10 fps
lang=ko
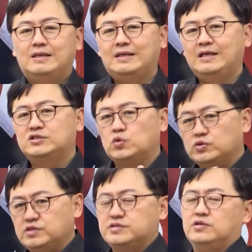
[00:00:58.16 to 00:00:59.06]
이
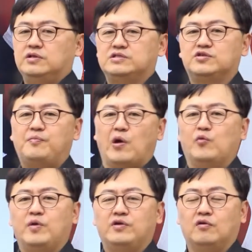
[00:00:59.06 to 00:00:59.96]
소셜 스터디스를
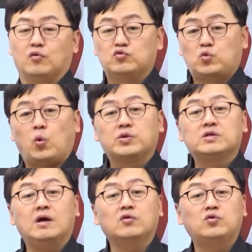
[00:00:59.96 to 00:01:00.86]
배우면요.
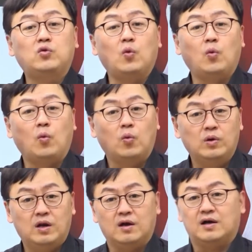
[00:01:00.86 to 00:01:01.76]
고등학교
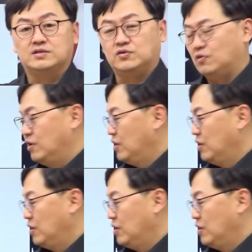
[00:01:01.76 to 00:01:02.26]
올라가서